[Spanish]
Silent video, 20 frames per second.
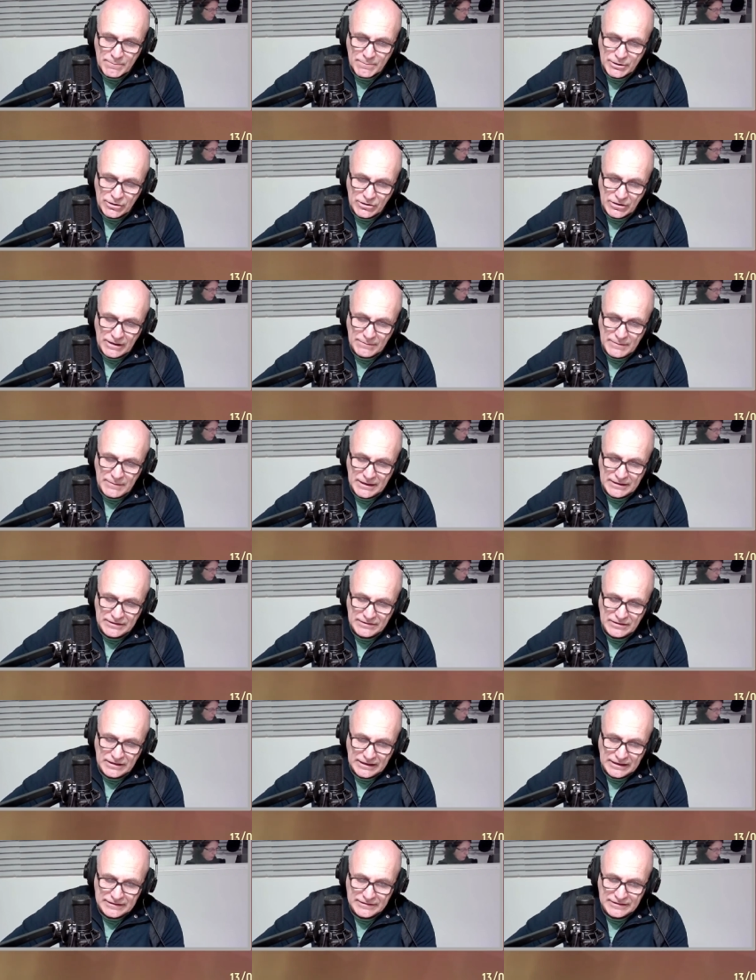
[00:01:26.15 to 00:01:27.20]
pero
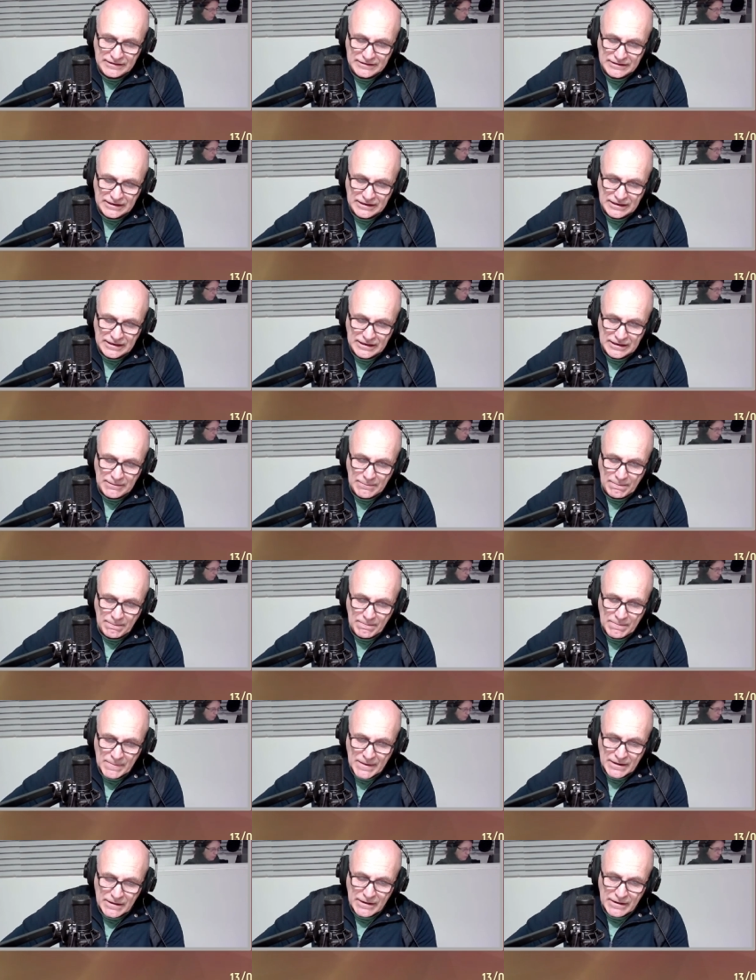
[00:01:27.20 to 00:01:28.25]
además es este,
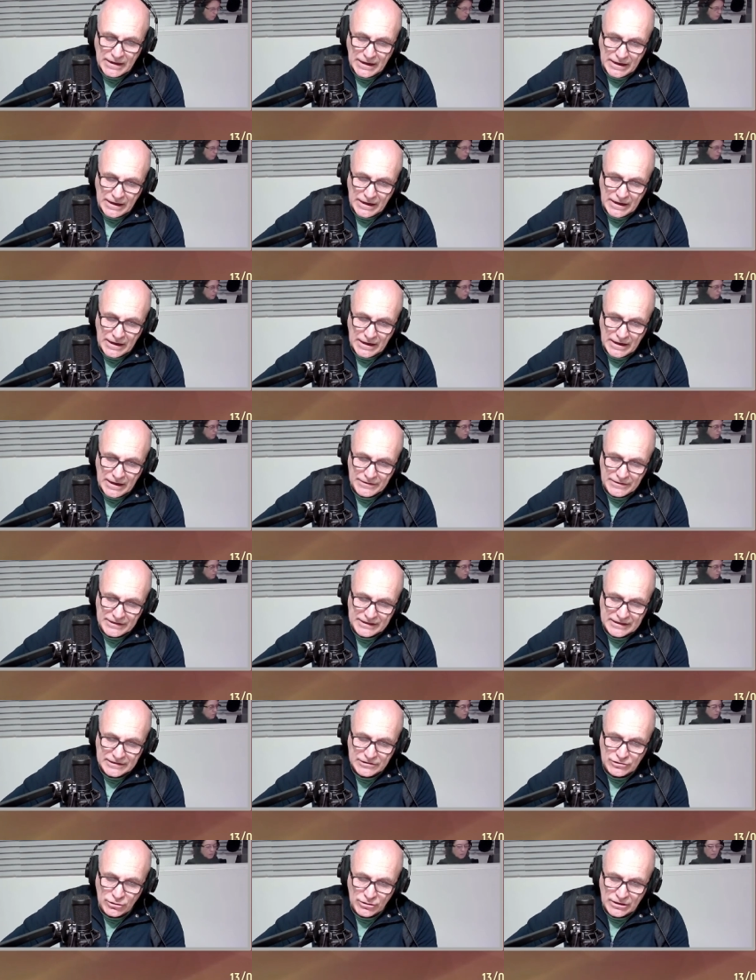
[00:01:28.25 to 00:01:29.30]
eh,
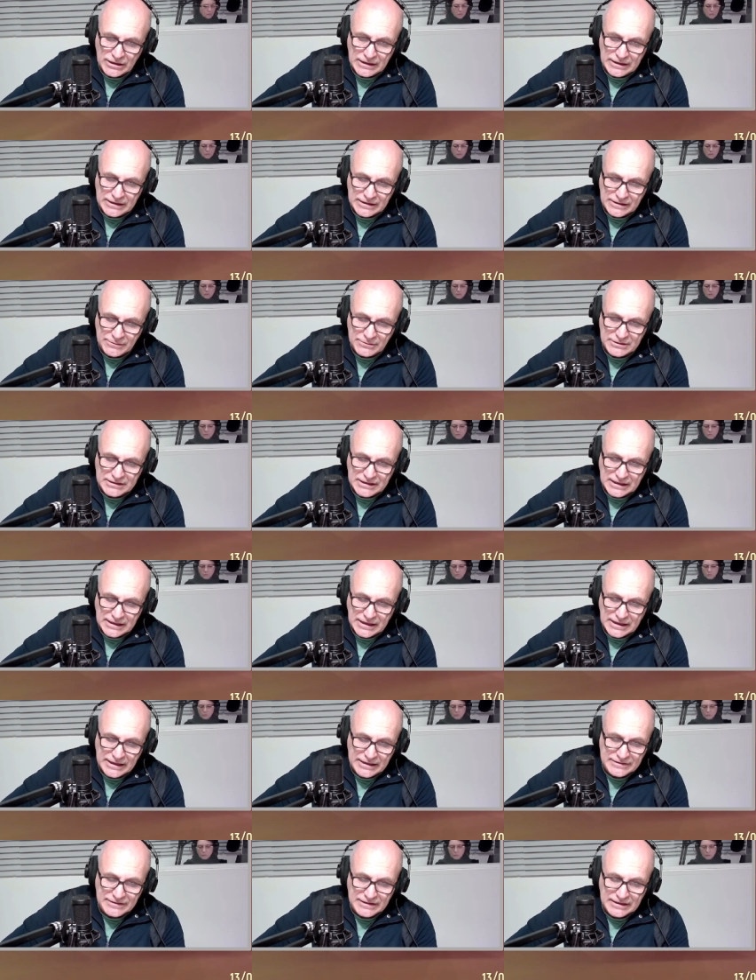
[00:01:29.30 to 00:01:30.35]
director de la revista
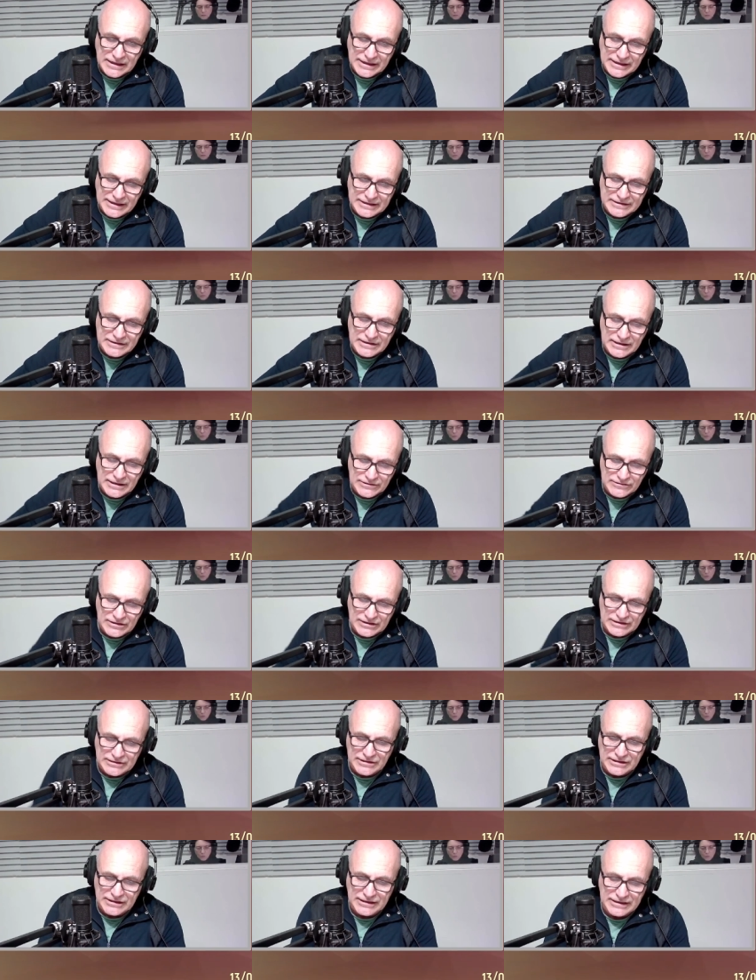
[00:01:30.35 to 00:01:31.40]
Caras y Caretas
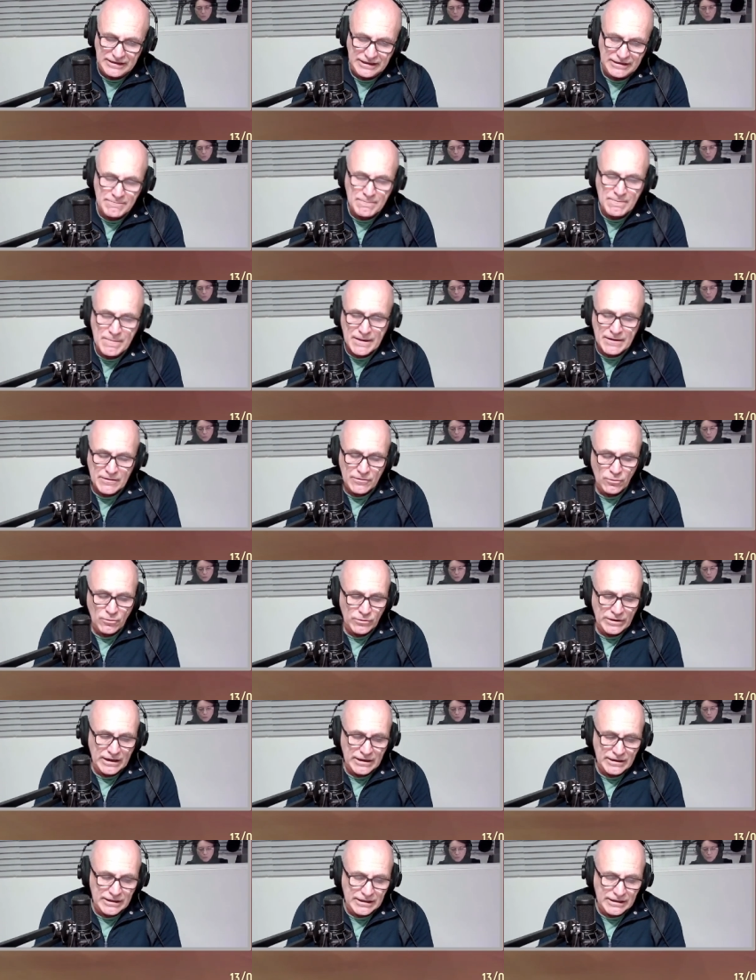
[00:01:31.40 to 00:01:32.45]
y tiene
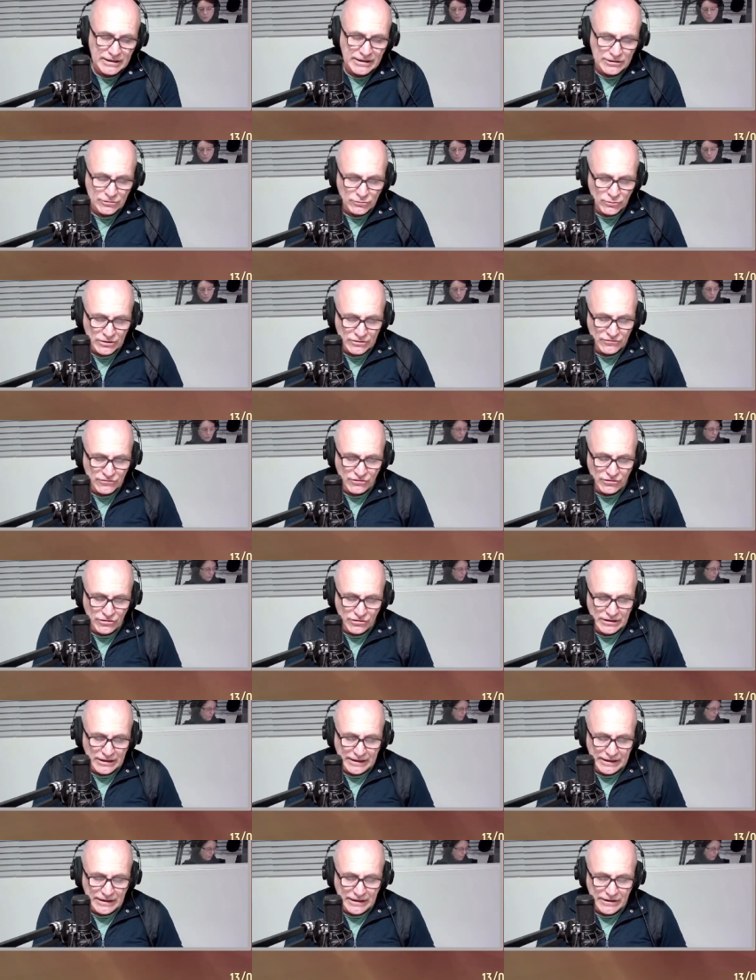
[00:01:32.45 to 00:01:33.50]
una gran
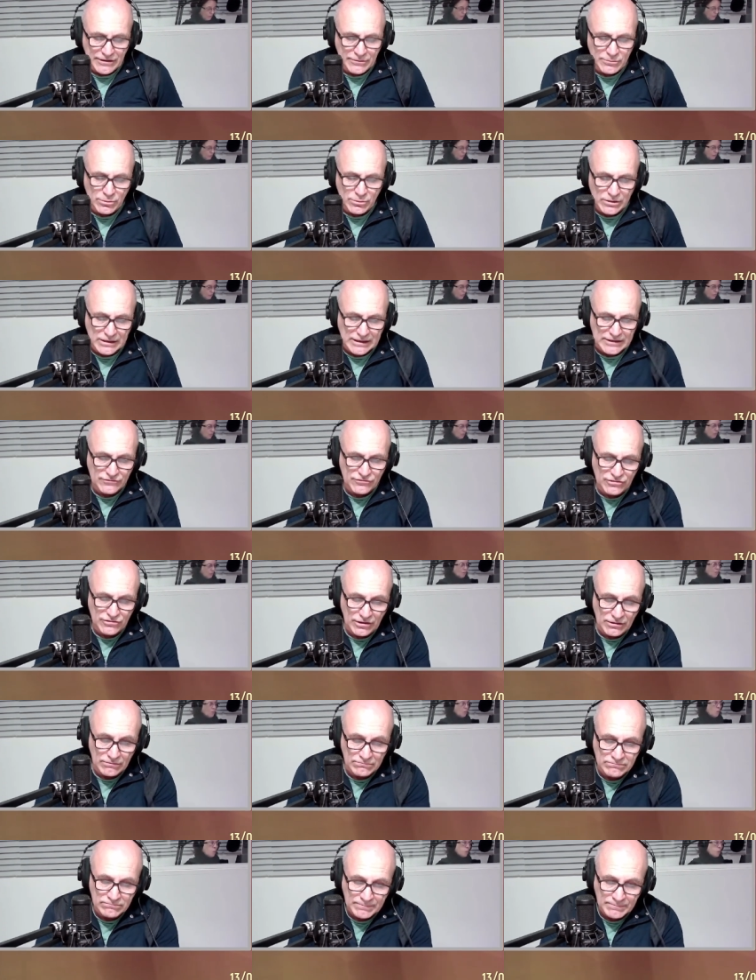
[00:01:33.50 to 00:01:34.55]
actuación en la
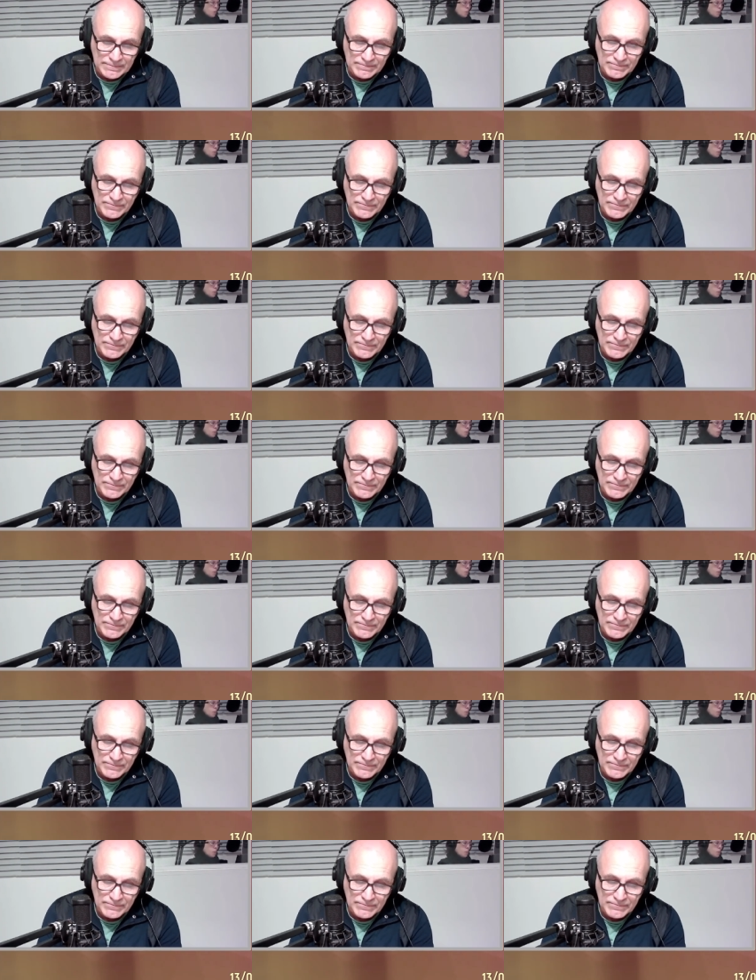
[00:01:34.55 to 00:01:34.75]
divulgación